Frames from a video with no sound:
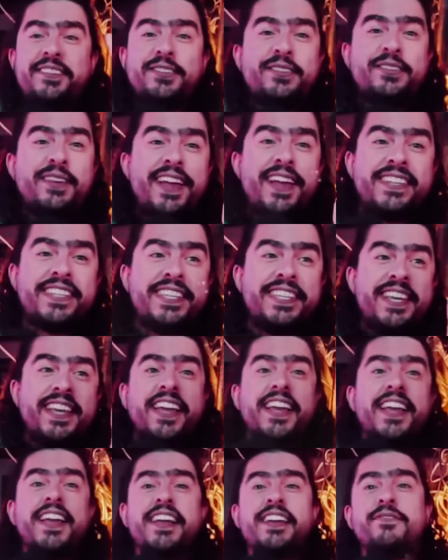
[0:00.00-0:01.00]
isso é
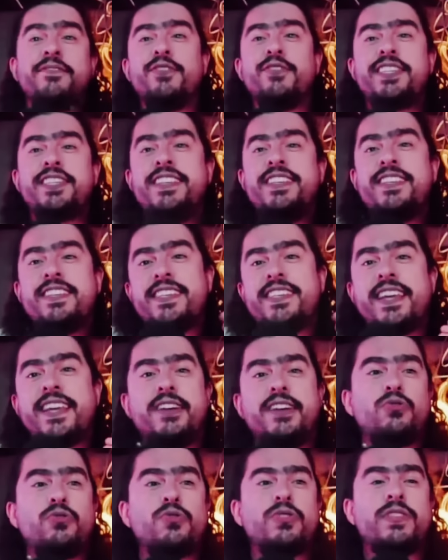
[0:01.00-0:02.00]
assim, você dizer
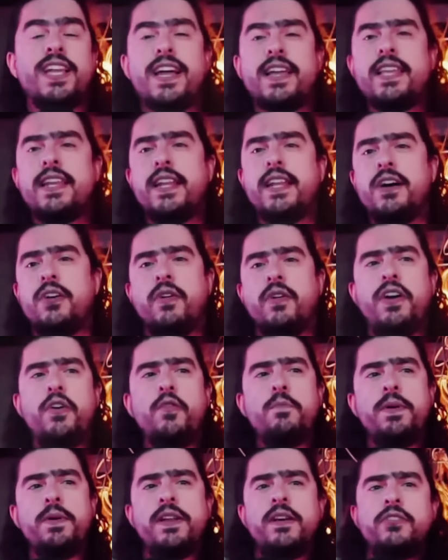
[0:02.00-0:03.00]
que ajustar que não, é
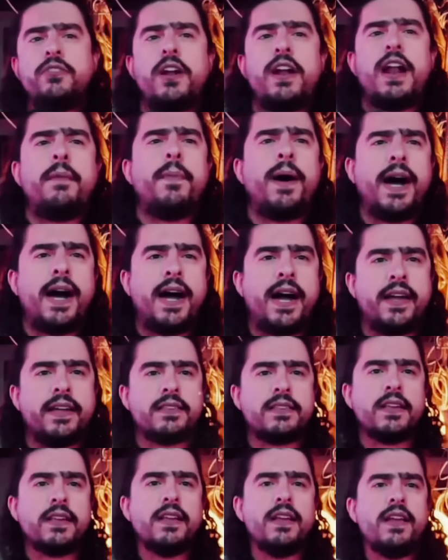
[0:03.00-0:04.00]
um bilhão de anos a
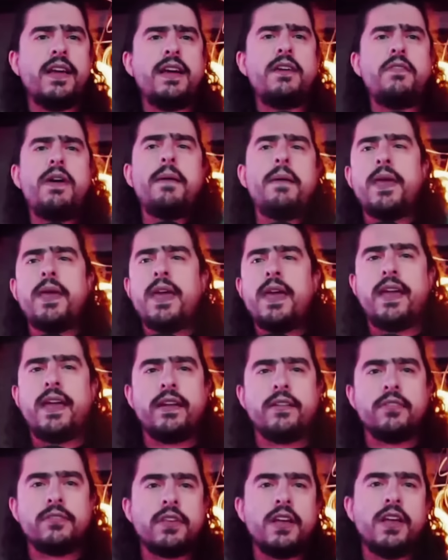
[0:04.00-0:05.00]
mais, é um a
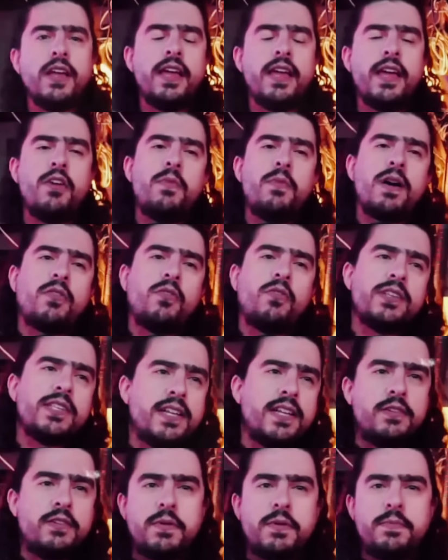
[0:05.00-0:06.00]
menos, é uma
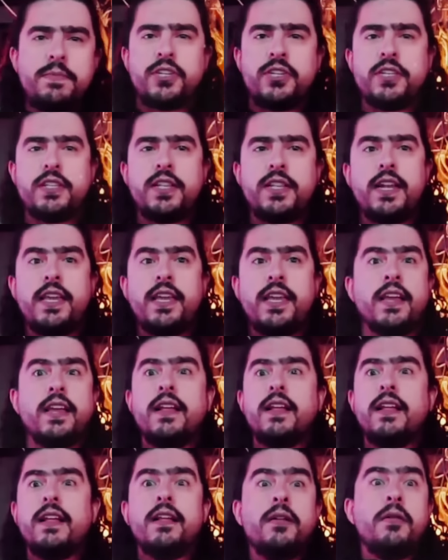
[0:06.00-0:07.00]
coisa ali, uma mexida ali.
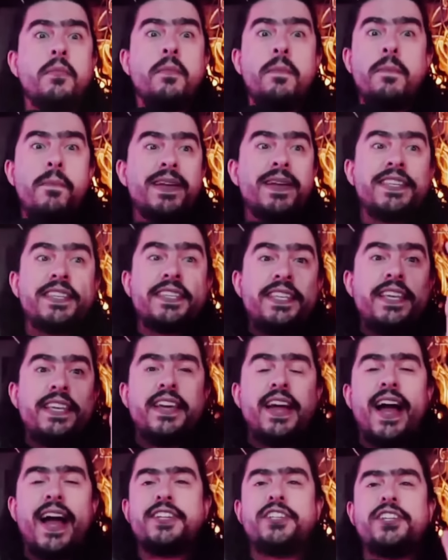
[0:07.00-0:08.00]
Mas
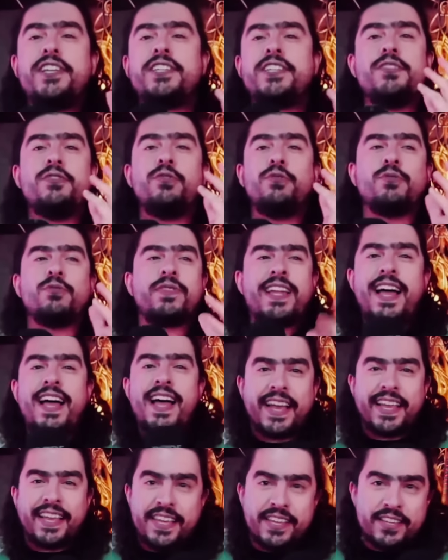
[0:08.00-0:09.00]
assim, a gente não
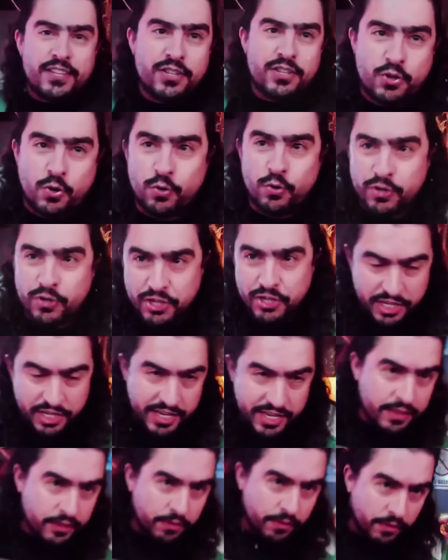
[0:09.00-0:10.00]
tá aqui
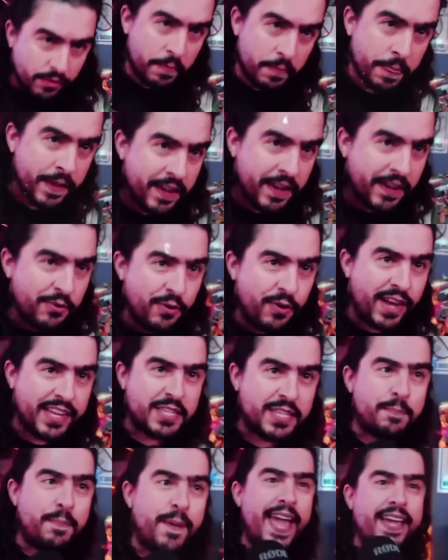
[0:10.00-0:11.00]
discutindo o
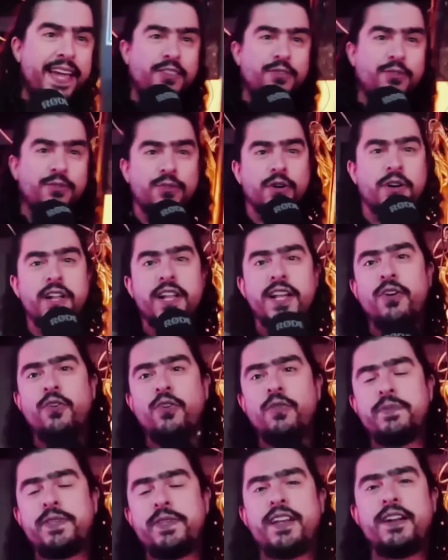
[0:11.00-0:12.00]
aspecto
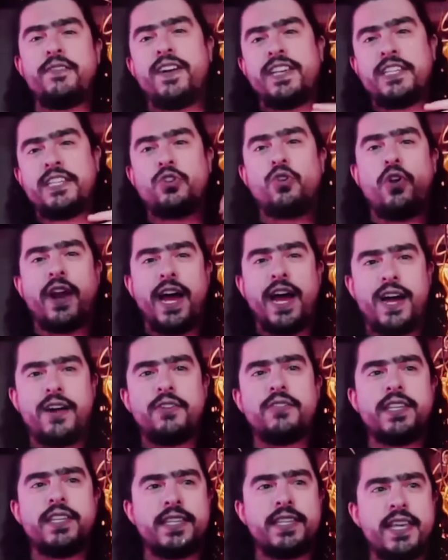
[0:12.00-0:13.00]

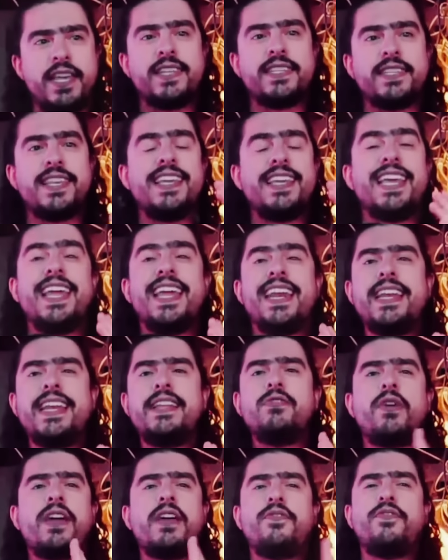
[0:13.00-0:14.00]
observacional da ciência e
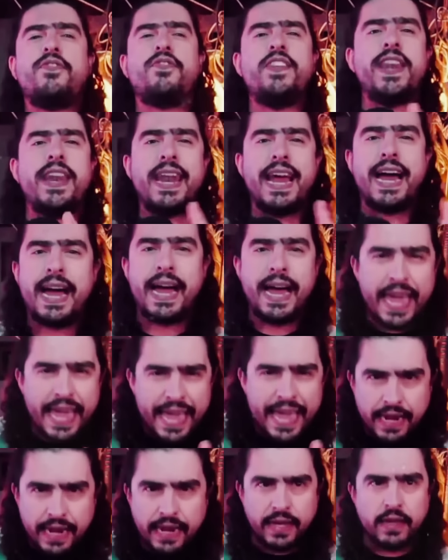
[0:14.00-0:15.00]
querendo refinar
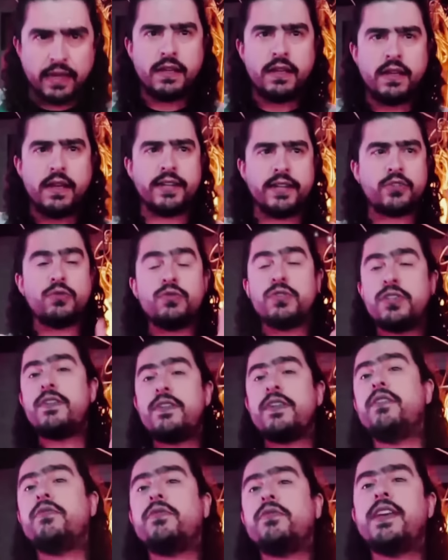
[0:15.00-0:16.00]
ela. A discussão
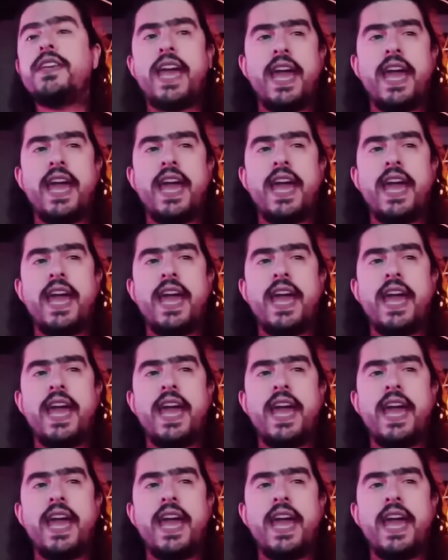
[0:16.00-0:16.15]
aqui é o que,